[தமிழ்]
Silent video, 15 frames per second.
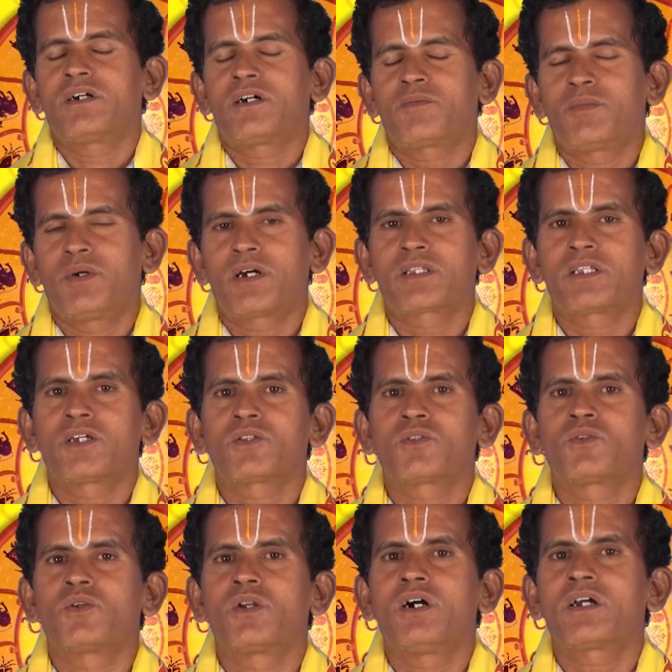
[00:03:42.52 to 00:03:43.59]
அன்பார்ந்த
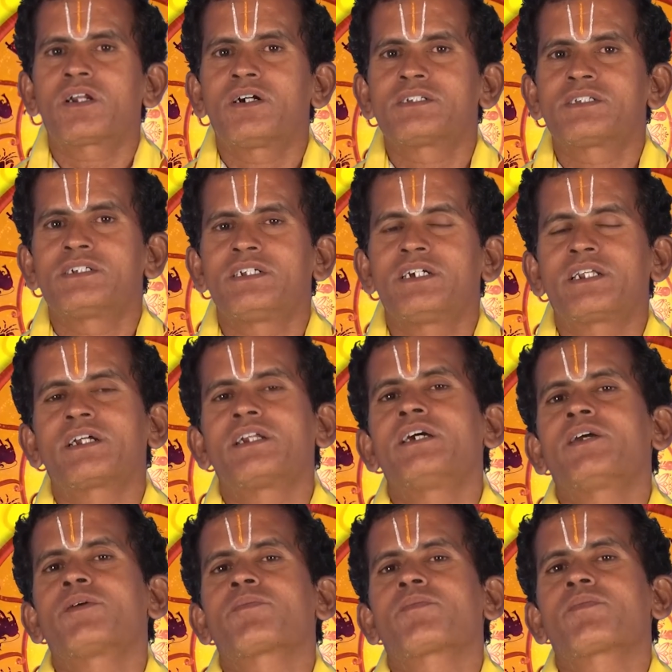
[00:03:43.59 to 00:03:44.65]
துளாராசி நேர்களே
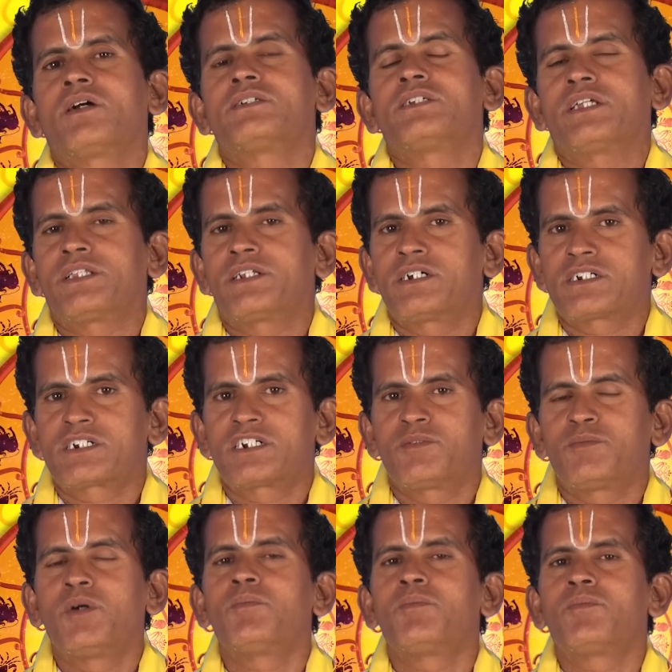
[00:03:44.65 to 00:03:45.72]

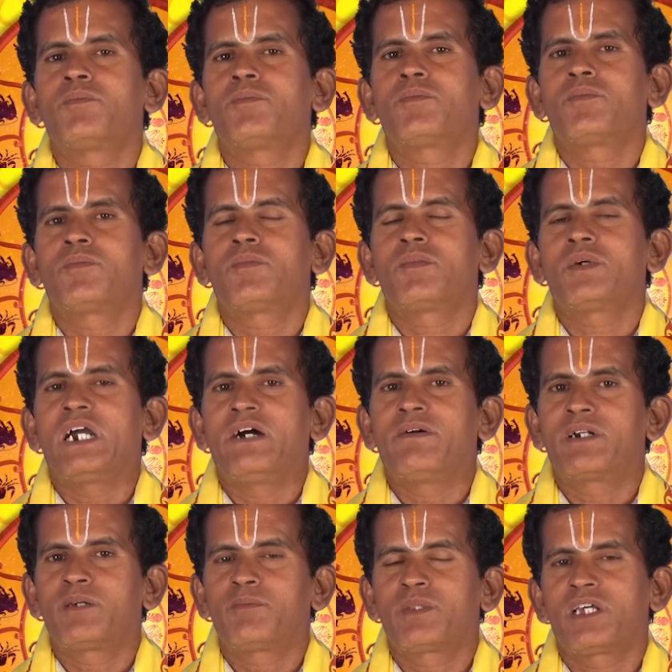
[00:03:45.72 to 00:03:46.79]
சந்திராஷ்டமம்
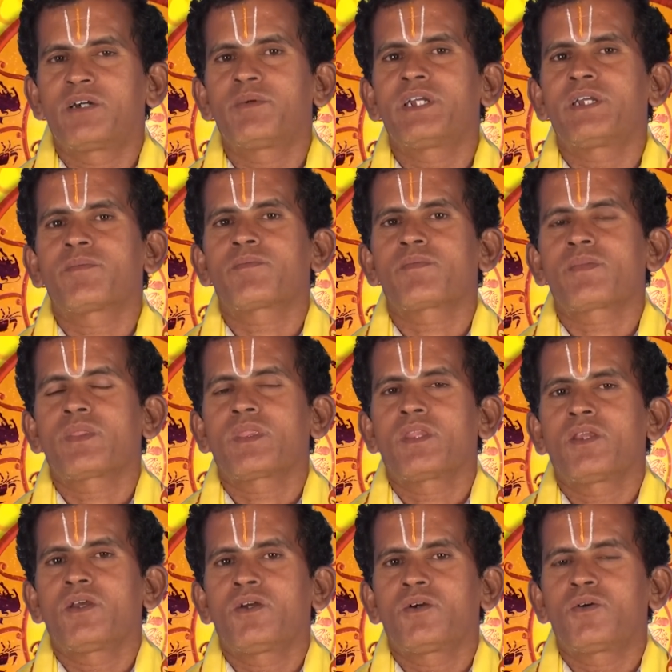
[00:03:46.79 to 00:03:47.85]
கவனம் தேவை
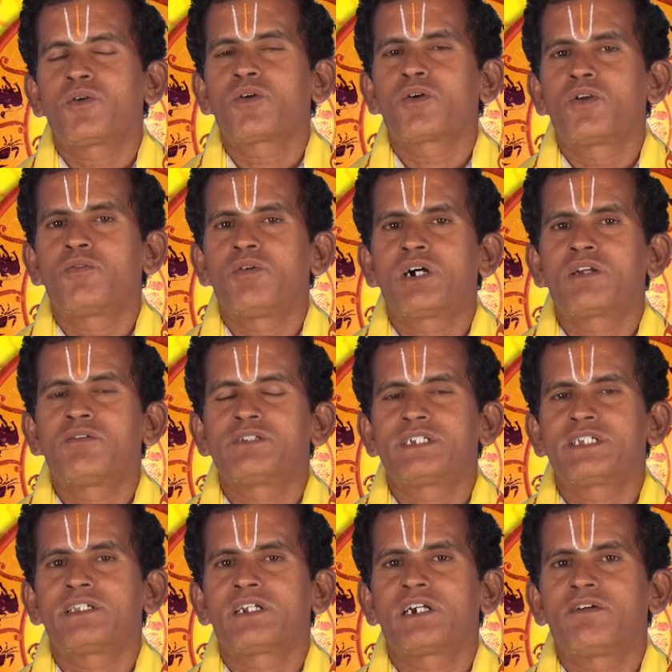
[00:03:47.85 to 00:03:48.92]
கொடுக்கல் வாங்கல்
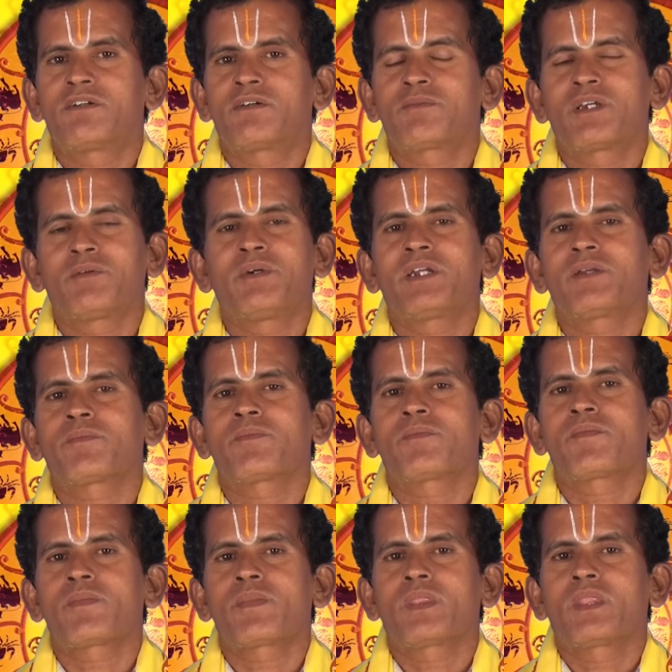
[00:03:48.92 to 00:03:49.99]
விஷயத்தில் கவனம் தேவை
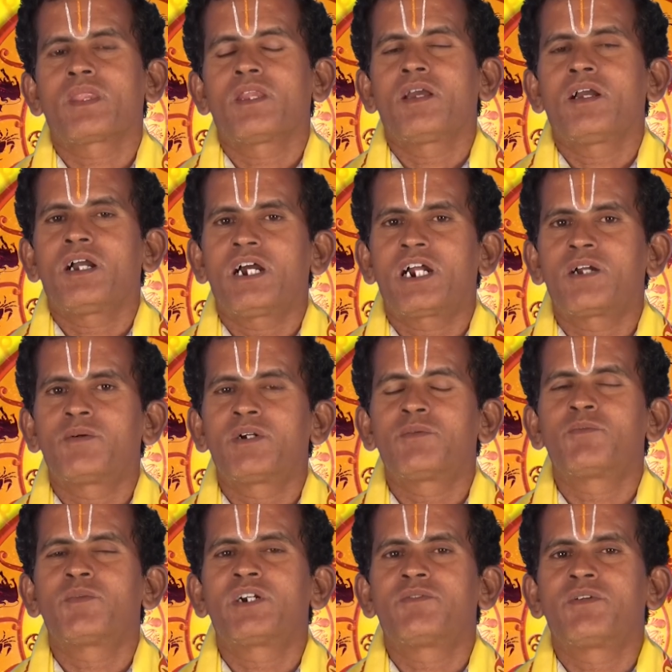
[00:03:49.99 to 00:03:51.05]
கணவன்
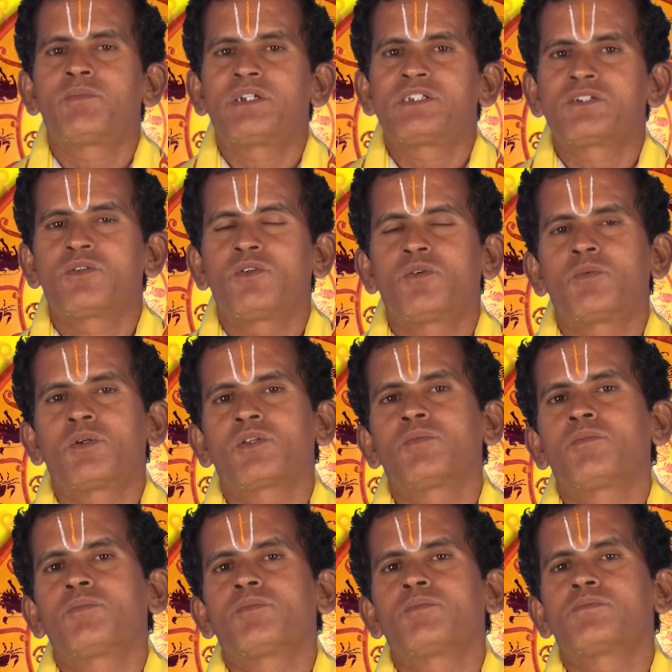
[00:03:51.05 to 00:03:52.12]
மனைவி பேசிக்கொள்ளும்
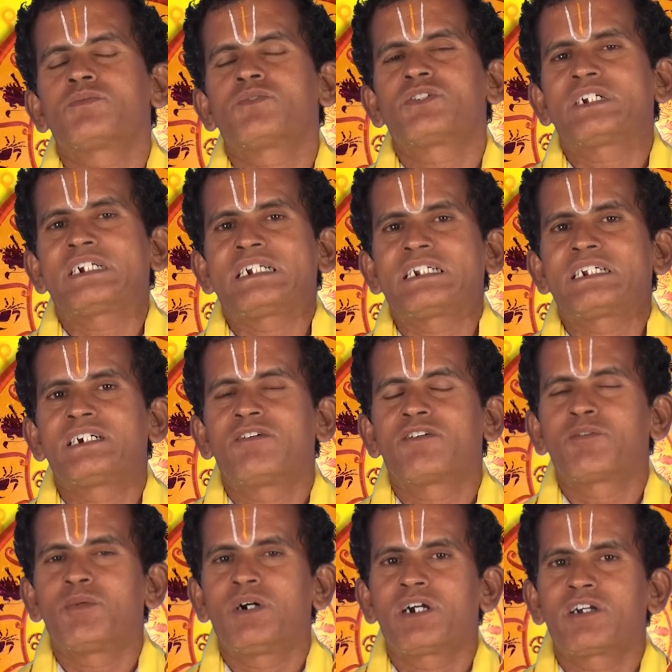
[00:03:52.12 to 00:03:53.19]
பொழுதும் சற்று
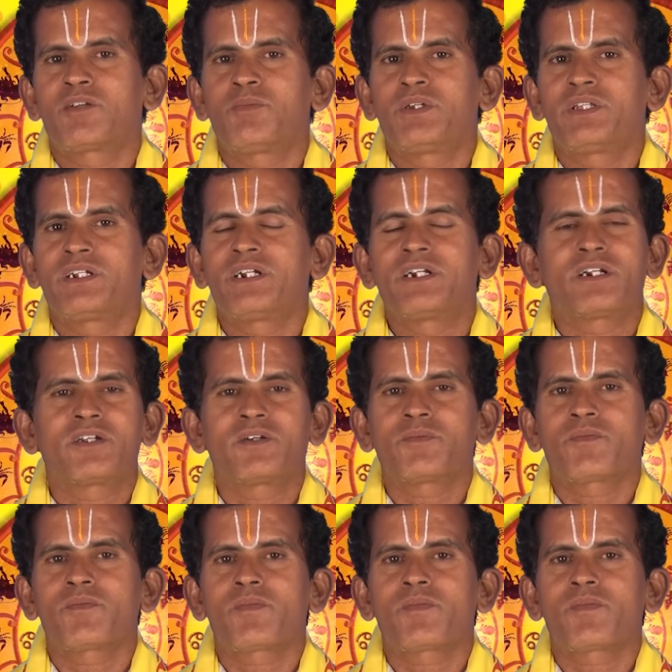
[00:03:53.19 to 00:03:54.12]
கவனமாக இருப்பது நன்று